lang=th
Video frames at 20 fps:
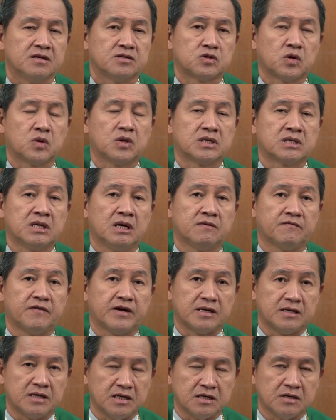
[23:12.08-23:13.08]
จนกระทั่งวั
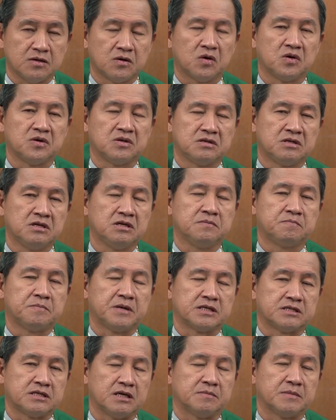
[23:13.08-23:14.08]
นหนึ่งคนที่ไป
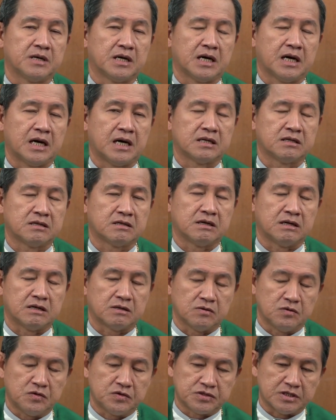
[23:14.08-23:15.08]
เตรียมอาหารเกิด
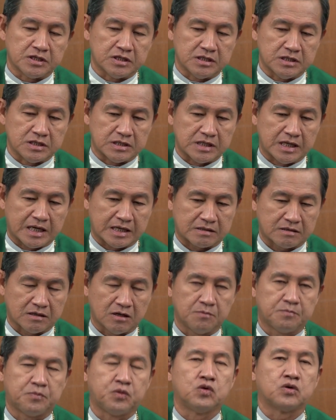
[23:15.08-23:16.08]
รู้สึกอึดอัดแล้
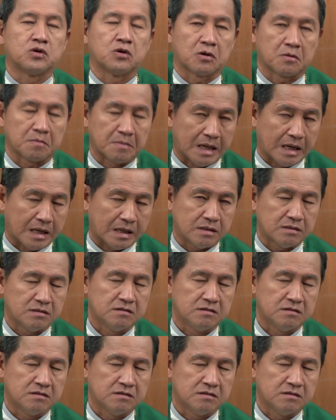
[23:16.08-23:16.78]
วพูดออกมา